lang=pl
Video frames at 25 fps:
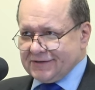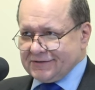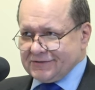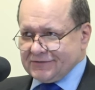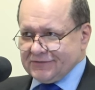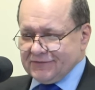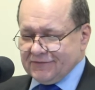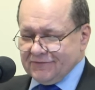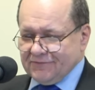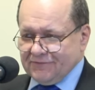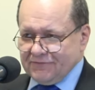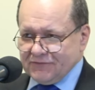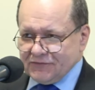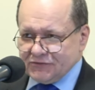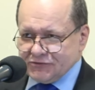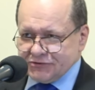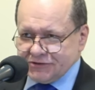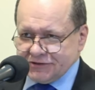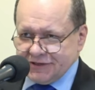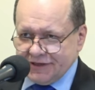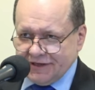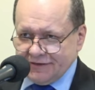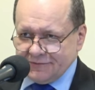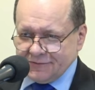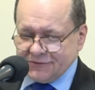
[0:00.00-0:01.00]
to
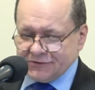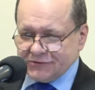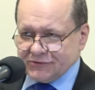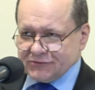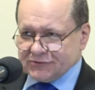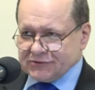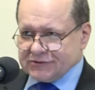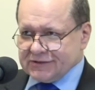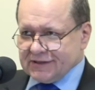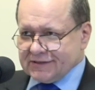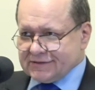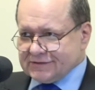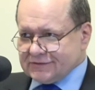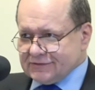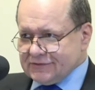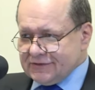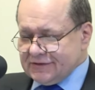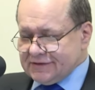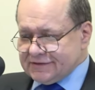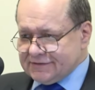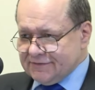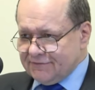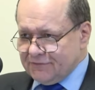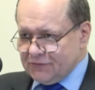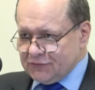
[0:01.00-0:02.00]
wyczytałem coś, na co
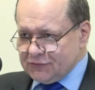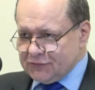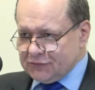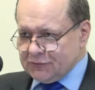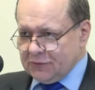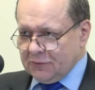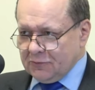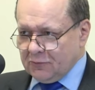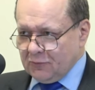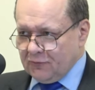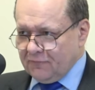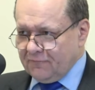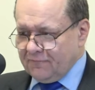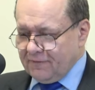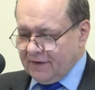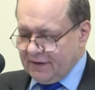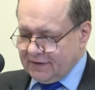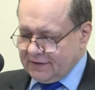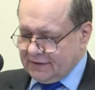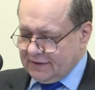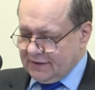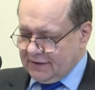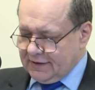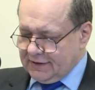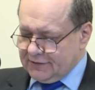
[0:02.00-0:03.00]
nie zwróciłem
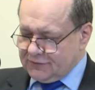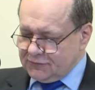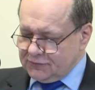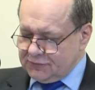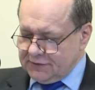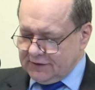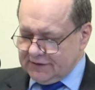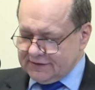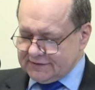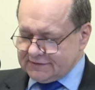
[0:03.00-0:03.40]
uwagi, ale tutaj